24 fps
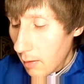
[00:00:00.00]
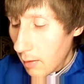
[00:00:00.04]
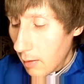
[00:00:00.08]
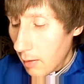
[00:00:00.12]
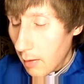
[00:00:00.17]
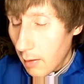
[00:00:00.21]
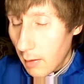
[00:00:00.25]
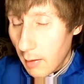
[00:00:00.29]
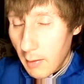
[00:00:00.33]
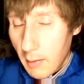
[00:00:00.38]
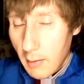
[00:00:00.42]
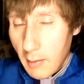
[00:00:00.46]

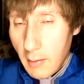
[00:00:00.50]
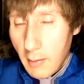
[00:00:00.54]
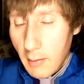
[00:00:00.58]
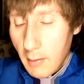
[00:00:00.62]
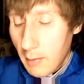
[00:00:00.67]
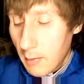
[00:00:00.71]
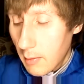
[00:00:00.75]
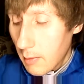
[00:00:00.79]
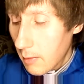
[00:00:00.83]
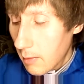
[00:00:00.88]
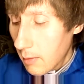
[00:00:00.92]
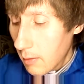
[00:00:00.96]
А.
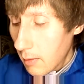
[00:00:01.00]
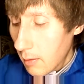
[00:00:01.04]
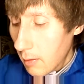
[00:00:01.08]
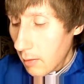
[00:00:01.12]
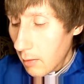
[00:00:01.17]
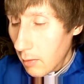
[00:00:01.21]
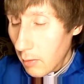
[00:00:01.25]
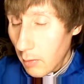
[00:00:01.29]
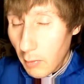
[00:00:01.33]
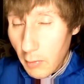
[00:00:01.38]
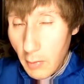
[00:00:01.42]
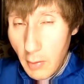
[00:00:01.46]

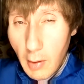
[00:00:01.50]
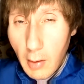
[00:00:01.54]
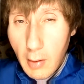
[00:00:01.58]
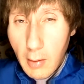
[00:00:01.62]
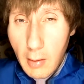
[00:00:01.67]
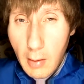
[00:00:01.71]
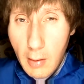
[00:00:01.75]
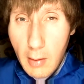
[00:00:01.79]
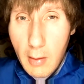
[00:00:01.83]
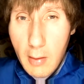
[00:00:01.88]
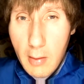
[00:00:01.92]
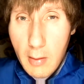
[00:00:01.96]
Но
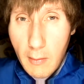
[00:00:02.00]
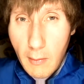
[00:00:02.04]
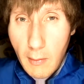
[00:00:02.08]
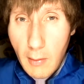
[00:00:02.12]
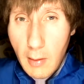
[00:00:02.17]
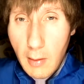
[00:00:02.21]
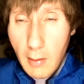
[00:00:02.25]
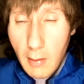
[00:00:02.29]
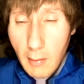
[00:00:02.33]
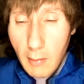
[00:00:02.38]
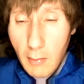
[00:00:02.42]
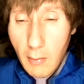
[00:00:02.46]
некоторые
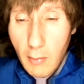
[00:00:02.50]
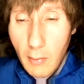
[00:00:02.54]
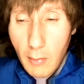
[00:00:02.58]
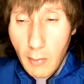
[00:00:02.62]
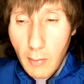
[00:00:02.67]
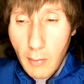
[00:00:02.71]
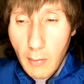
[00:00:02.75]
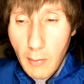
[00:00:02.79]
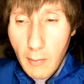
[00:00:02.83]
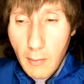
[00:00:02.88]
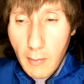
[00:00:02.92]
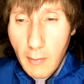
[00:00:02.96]
действительно,
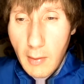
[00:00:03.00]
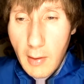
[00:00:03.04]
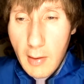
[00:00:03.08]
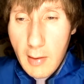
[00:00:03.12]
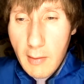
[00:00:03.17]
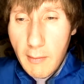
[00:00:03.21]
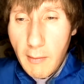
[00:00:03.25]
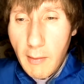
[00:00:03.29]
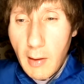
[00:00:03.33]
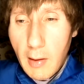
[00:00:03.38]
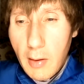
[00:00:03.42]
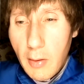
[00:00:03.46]
ну,
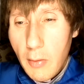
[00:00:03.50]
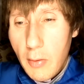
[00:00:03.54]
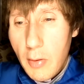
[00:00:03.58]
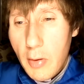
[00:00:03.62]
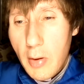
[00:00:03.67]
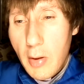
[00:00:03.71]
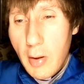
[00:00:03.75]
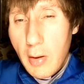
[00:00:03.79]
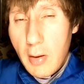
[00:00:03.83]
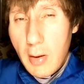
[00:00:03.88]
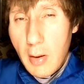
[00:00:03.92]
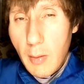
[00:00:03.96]
если вы
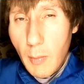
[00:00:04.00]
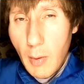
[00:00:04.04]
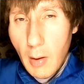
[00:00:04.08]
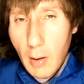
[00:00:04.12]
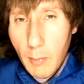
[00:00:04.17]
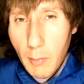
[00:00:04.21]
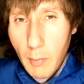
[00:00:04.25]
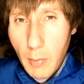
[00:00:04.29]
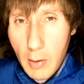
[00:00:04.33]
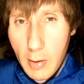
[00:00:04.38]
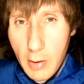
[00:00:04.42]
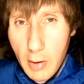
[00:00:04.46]
относите к себя к
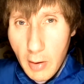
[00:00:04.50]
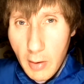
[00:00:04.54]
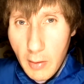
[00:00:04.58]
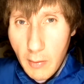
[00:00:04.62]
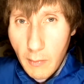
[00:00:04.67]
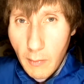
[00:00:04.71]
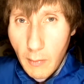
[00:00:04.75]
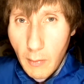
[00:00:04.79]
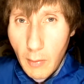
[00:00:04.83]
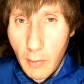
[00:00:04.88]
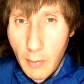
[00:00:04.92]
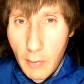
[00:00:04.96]

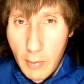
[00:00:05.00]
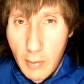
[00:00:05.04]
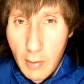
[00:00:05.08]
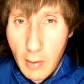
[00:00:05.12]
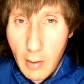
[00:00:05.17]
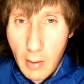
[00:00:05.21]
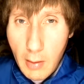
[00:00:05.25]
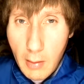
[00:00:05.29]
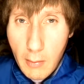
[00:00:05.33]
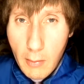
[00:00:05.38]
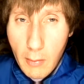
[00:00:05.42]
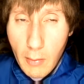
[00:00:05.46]
большинству
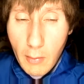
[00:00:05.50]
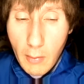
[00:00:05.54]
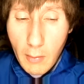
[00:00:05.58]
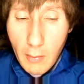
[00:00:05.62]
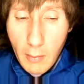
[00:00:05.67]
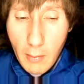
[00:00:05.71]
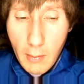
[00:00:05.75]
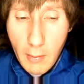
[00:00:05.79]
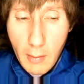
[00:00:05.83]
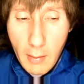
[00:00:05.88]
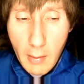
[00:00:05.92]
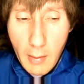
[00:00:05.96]
людей,
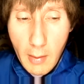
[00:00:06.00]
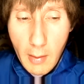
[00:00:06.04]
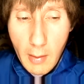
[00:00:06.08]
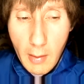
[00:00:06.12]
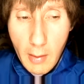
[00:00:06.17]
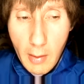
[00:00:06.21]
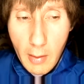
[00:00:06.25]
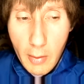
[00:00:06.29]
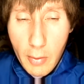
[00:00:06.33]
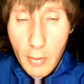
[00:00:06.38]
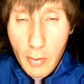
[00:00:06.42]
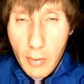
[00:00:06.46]
то
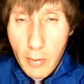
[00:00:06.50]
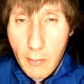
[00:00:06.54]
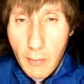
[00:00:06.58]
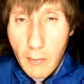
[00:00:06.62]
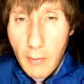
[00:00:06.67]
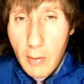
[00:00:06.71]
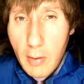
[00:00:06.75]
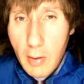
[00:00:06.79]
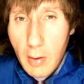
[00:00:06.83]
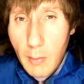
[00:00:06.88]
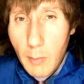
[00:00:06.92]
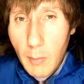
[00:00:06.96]
и
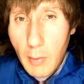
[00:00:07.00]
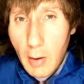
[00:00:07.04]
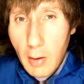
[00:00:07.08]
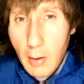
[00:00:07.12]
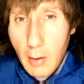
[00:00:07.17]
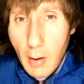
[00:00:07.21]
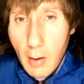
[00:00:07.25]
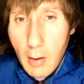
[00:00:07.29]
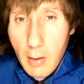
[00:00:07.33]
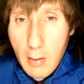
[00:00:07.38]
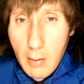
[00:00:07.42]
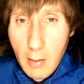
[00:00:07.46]
чувствуете именно
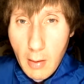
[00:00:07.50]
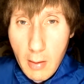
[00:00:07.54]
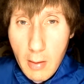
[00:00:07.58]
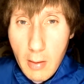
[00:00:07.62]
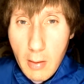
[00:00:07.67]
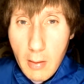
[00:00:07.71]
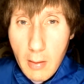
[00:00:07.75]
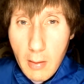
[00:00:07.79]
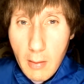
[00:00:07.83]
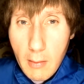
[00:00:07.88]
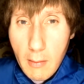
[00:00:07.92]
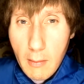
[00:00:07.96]
так, значит,
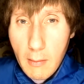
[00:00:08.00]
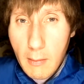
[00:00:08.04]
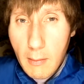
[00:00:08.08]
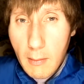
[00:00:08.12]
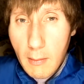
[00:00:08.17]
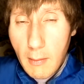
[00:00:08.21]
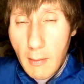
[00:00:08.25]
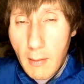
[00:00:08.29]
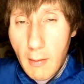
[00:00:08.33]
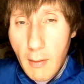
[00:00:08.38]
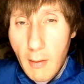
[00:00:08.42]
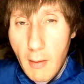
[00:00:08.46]

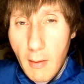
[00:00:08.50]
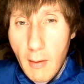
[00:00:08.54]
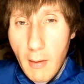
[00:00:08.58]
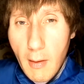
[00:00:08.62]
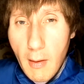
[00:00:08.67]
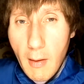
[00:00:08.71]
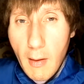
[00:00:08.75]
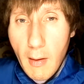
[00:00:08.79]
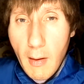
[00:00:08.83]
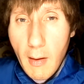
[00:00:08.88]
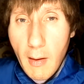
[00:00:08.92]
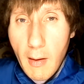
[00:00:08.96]

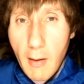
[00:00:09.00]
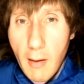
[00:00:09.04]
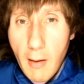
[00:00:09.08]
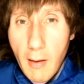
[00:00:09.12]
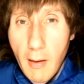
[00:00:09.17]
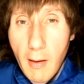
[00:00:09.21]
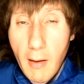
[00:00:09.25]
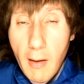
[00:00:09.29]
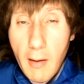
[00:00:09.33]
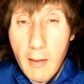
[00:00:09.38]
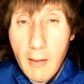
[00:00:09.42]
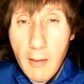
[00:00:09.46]
э,
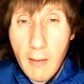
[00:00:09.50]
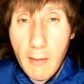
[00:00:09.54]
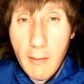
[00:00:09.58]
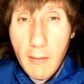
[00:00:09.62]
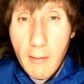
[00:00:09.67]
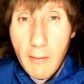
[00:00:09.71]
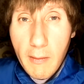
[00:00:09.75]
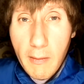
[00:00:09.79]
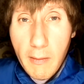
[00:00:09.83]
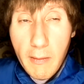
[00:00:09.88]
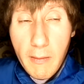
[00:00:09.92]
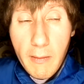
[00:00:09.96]
это
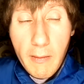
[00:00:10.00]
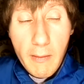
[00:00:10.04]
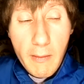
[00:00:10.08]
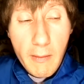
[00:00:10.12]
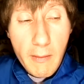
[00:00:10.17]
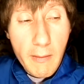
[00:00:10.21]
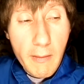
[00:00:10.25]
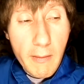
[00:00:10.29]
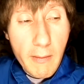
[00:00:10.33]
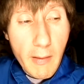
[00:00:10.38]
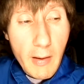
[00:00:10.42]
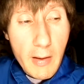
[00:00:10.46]

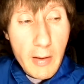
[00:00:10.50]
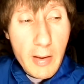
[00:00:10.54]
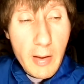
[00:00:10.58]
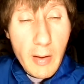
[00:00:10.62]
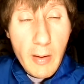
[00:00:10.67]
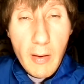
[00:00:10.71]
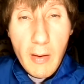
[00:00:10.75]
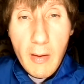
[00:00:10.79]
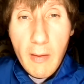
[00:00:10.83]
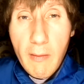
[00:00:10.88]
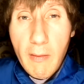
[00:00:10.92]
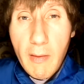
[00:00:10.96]

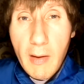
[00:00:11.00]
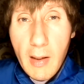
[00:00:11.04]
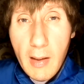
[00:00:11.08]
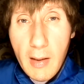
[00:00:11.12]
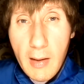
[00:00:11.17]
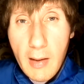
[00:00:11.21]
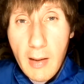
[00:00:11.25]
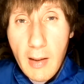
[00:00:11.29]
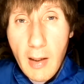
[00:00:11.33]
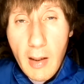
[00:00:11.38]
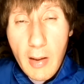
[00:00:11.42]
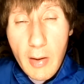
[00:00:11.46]
ваше
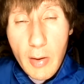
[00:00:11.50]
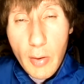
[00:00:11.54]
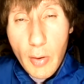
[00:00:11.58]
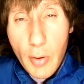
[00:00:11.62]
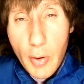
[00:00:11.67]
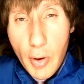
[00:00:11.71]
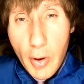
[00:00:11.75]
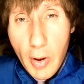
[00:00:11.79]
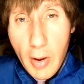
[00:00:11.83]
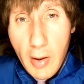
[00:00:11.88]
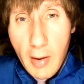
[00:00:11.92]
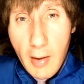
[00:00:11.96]
верное
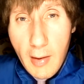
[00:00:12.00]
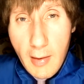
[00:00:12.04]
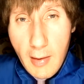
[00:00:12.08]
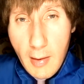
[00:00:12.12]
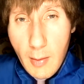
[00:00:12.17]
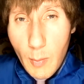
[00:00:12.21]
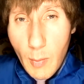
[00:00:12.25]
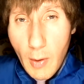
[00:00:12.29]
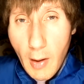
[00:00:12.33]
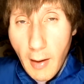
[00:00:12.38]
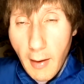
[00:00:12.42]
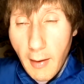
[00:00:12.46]
ощущение
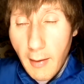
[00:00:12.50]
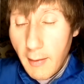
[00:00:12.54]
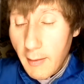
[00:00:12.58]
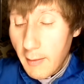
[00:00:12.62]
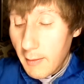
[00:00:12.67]
себя.